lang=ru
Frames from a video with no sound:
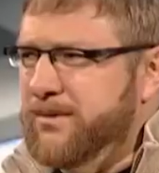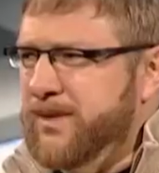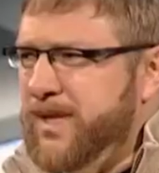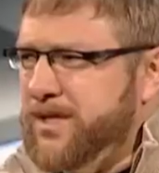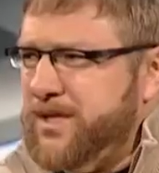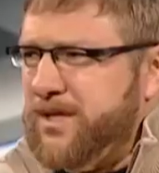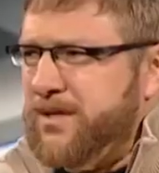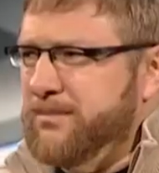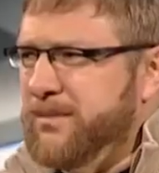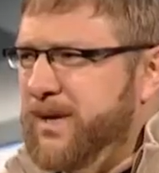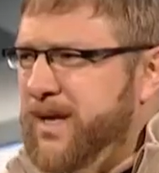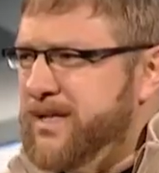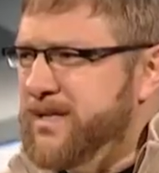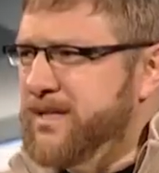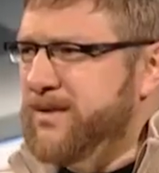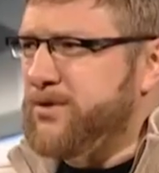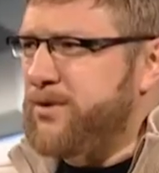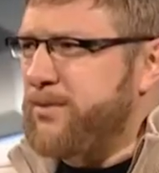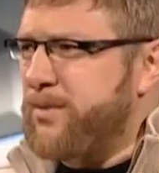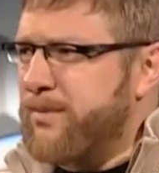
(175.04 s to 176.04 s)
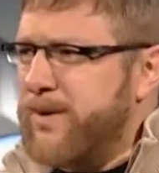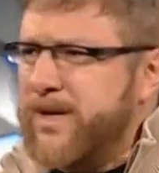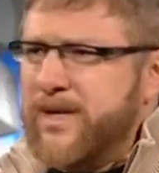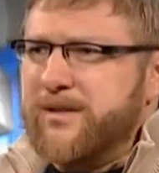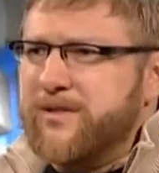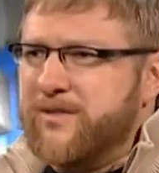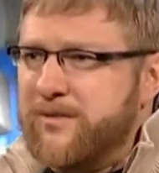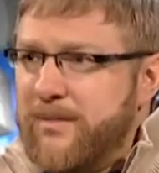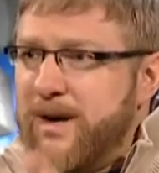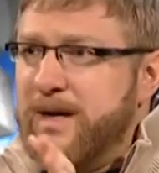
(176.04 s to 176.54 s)
наших магазинов,
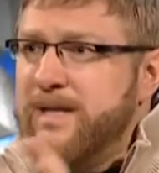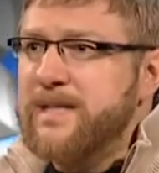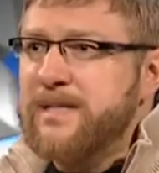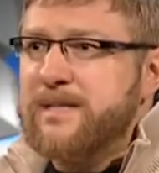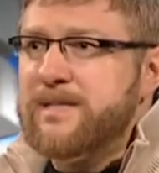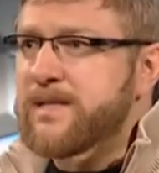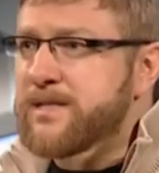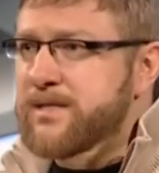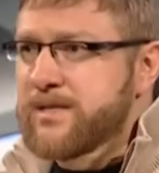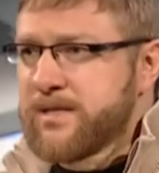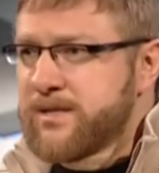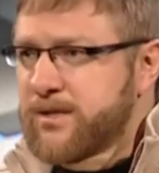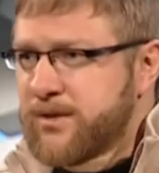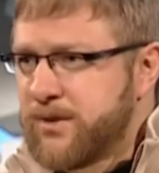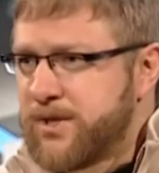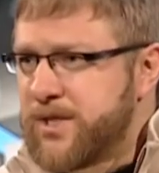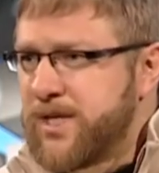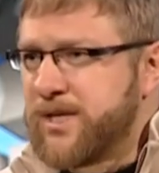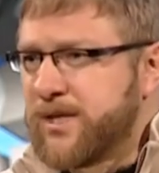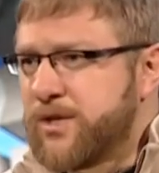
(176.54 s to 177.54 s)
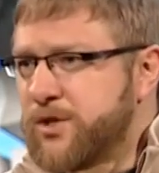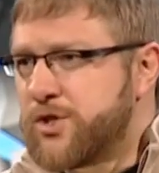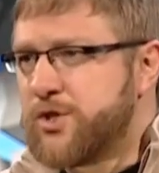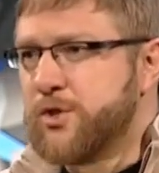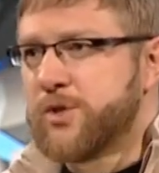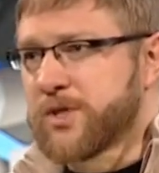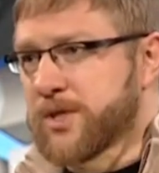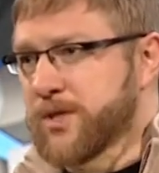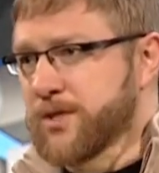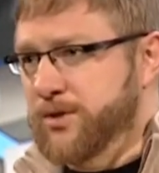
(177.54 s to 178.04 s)
супермаркетов, магнит здесь не исключение. Это
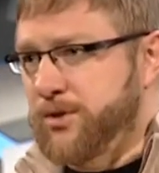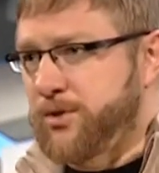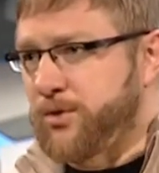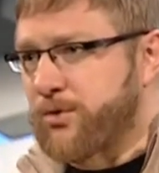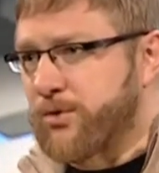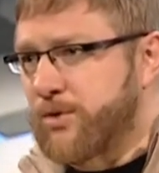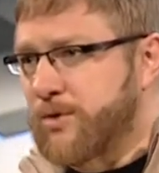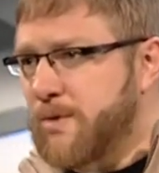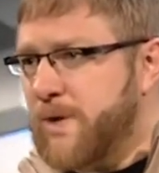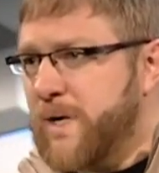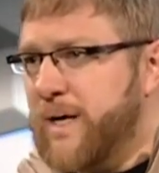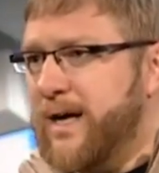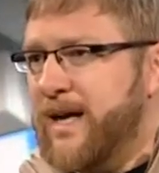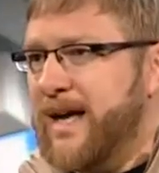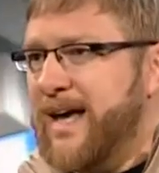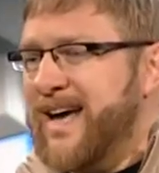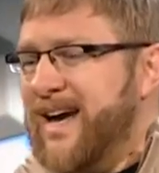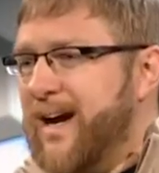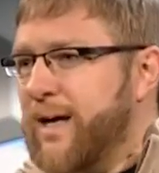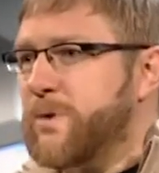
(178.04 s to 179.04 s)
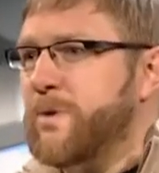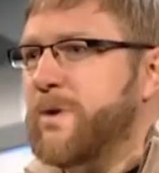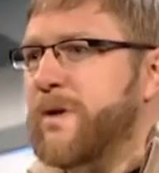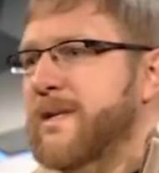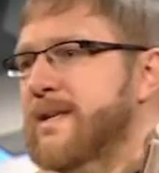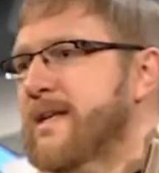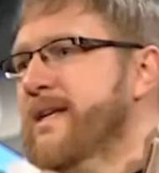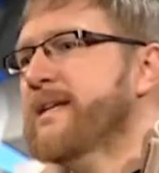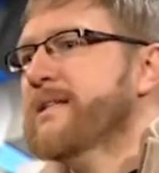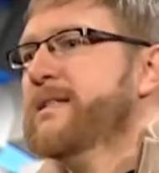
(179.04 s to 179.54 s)
жесткая структура, которая
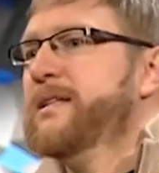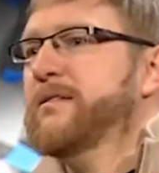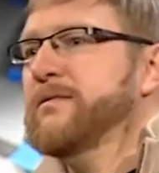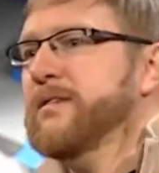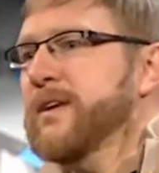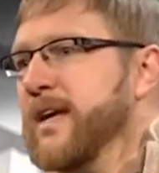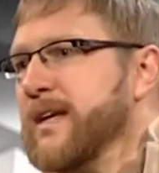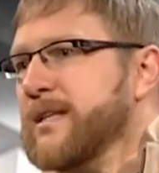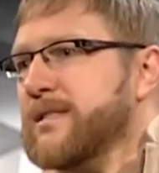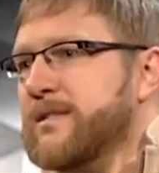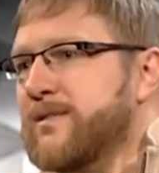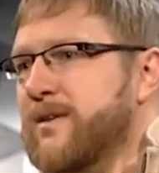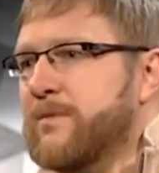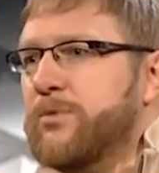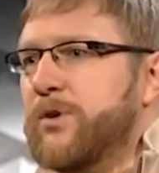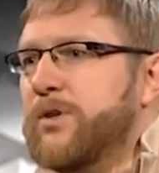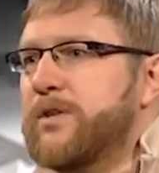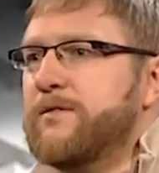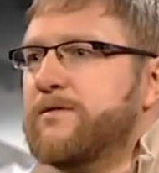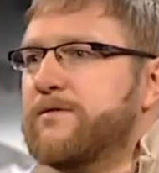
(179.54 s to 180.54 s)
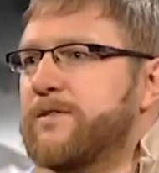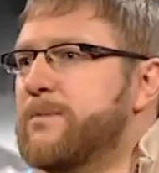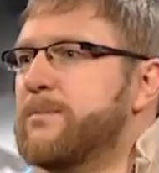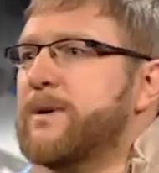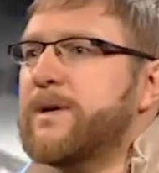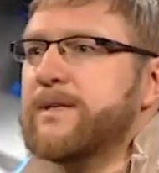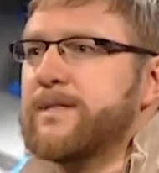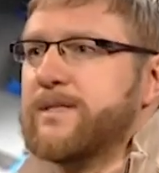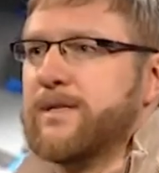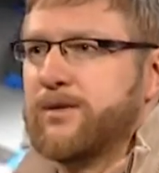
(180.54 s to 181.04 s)
не оставляет свободы
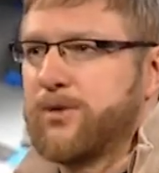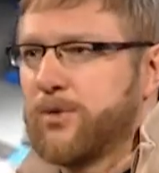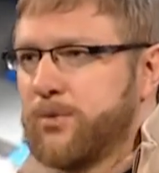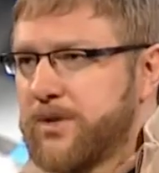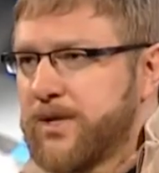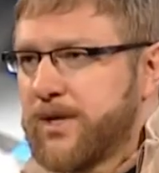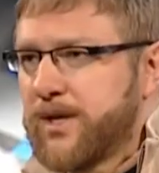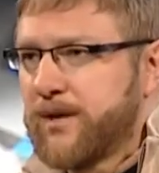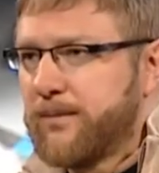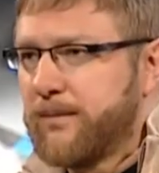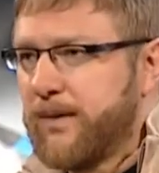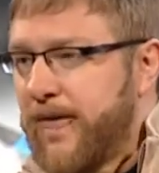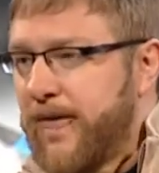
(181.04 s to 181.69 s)
выбора сотрудникам.